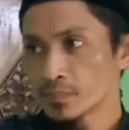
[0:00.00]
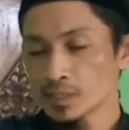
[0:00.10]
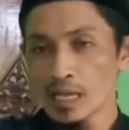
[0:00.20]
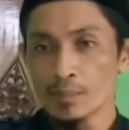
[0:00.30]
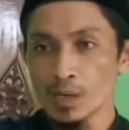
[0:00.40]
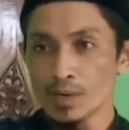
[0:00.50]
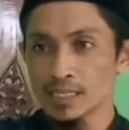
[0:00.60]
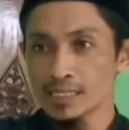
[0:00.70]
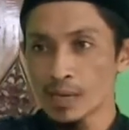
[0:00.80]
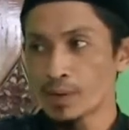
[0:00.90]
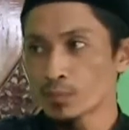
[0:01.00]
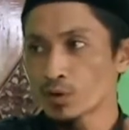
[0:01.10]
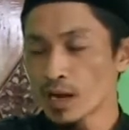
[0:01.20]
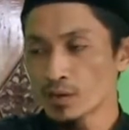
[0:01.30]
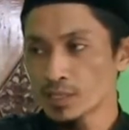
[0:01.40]
pertama emang dia sabar
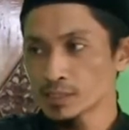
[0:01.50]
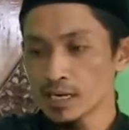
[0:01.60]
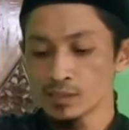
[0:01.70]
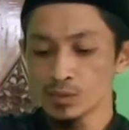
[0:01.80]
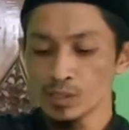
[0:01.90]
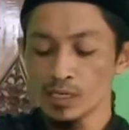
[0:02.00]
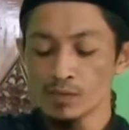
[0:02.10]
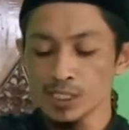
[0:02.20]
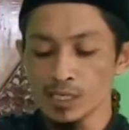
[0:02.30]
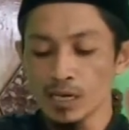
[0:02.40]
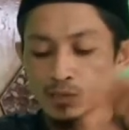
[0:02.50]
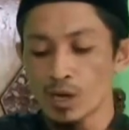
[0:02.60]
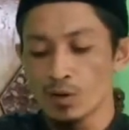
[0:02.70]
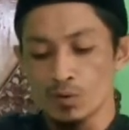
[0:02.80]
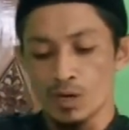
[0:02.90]
pora nane salanjutnya nek wis lileh
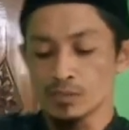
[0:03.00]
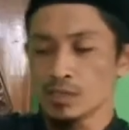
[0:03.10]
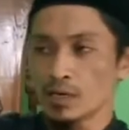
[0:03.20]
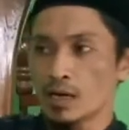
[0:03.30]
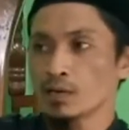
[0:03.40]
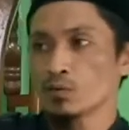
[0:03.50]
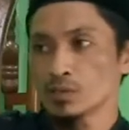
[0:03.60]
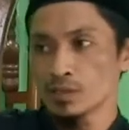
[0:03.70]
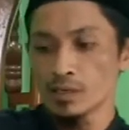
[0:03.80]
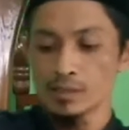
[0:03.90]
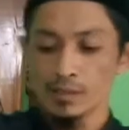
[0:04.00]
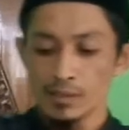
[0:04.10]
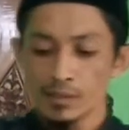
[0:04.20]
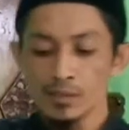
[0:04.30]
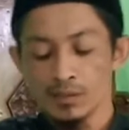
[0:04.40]
sekarang ono ganjaran
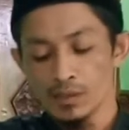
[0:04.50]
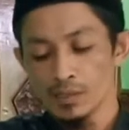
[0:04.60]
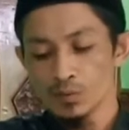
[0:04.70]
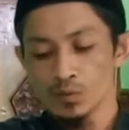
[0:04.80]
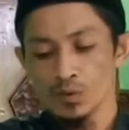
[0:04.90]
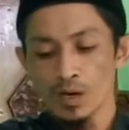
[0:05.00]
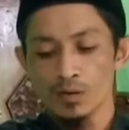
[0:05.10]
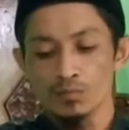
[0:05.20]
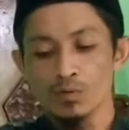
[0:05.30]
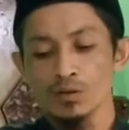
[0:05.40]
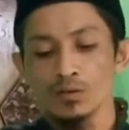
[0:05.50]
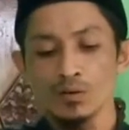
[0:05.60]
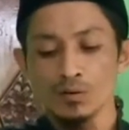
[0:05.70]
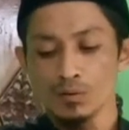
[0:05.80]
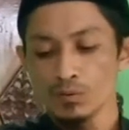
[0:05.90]
lileh iku oh, ya angger wong
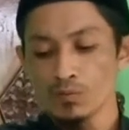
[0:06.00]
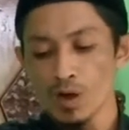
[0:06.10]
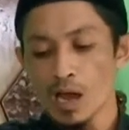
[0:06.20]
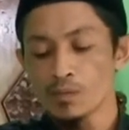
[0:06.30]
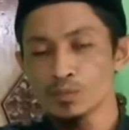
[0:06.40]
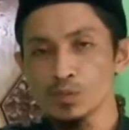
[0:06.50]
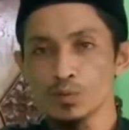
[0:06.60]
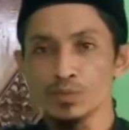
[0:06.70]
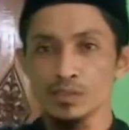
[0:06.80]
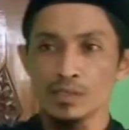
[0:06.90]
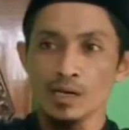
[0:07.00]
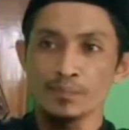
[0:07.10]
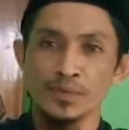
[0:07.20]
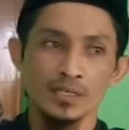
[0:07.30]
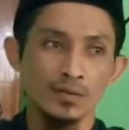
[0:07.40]
ya wong awam sing wong pinter
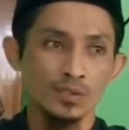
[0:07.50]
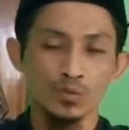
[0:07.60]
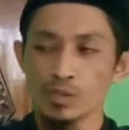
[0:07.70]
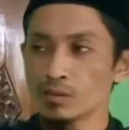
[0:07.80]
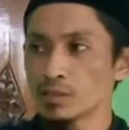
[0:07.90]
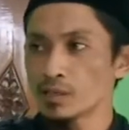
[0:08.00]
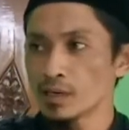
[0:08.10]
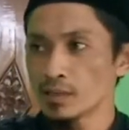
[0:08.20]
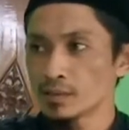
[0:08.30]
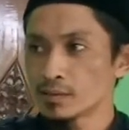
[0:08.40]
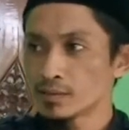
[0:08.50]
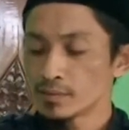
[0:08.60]
kabeh nek wis suwe ya lileh